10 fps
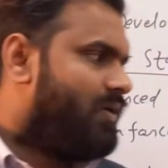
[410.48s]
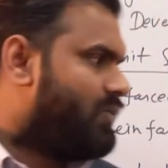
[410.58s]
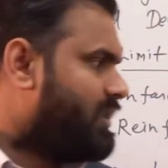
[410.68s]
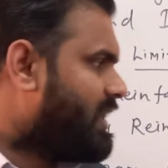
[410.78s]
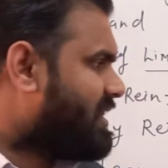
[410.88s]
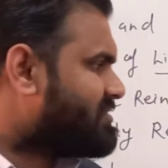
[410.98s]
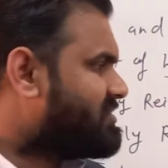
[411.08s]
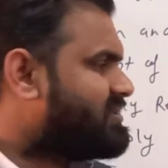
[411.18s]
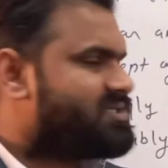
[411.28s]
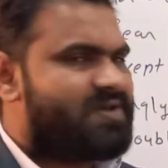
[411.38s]
और ये
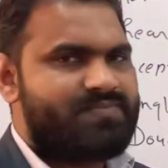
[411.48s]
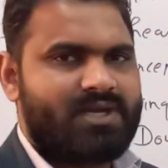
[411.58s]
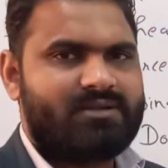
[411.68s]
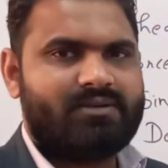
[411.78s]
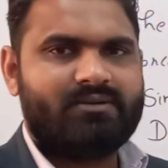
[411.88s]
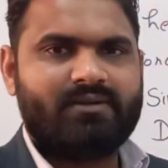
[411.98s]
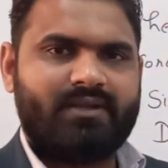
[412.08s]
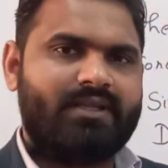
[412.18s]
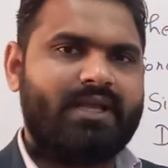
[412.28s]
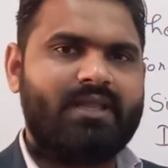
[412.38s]
आरसीसी सब्जेक्ट
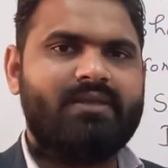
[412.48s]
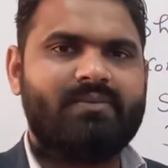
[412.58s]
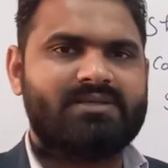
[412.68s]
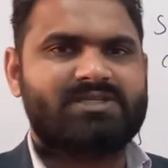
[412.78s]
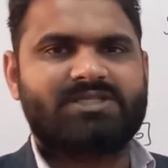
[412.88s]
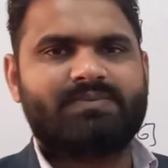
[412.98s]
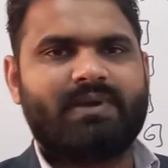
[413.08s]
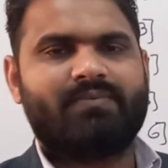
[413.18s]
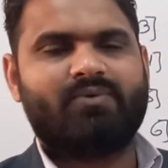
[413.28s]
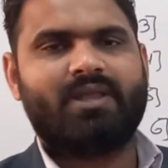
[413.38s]
डेली बेसिस पे
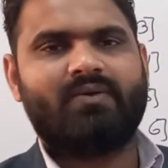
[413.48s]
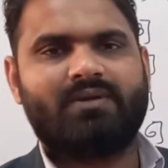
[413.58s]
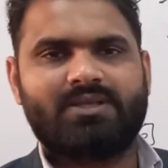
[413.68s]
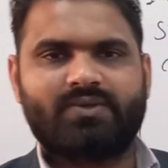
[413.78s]
आपको रेगुलर